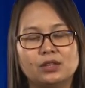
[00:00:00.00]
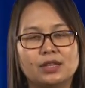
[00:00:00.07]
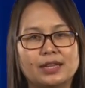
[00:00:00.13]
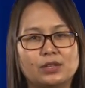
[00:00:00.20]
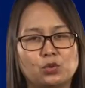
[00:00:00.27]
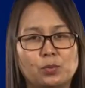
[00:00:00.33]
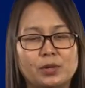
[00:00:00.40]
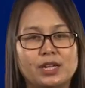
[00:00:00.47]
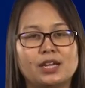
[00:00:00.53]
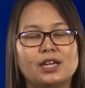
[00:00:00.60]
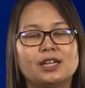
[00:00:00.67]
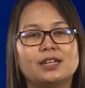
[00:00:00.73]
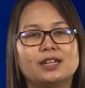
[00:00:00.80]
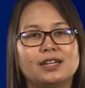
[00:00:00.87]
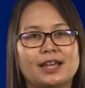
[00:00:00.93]
ในทุกประเท
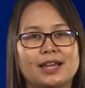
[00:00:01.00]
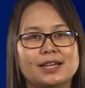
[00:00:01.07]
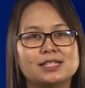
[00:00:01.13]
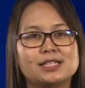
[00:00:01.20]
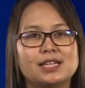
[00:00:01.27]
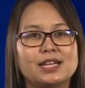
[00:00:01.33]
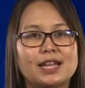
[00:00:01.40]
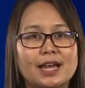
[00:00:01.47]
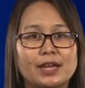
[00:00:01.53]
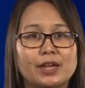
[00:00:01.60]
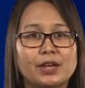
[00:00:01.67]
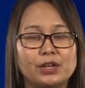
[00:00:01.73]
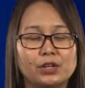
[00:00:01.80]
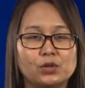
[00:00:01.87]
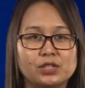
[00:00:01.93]
ศในอาเซียนได้
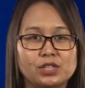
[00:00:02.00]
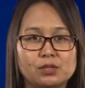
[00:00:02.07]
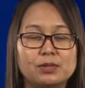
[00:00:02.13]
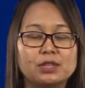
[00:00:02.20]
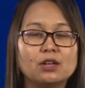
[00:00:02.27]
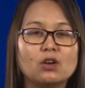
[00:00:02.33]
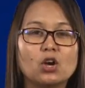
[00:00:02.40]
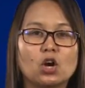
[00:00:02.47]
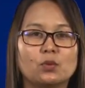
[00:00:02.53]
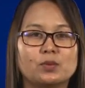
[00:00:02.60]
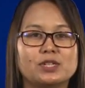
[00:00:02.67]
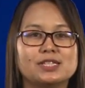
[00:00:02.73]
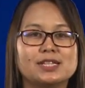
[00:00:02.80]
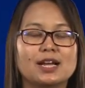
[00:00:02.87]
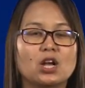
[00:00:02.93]
โดยที่ไม่ต้องขอ
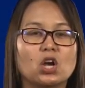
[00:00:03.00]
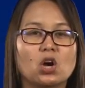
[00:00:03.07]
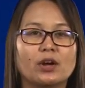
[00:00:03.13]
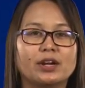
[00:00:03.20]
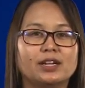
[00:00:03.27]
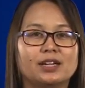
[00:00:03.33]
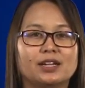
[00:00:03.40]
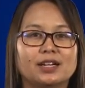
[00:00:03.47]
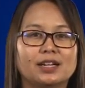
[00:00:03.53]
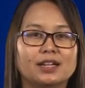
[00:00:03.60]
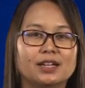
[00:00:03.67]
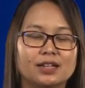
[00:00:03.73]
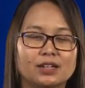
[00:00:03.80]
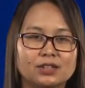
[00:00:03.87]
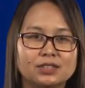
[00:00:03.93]
วีซ่าก่อนนะ
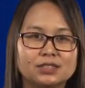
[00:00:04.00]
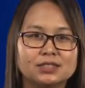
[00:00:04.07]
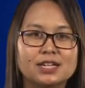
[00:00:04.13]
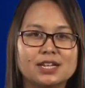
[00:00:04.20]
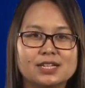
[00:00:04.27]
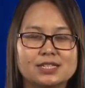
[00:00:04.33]
ฮะก็คือ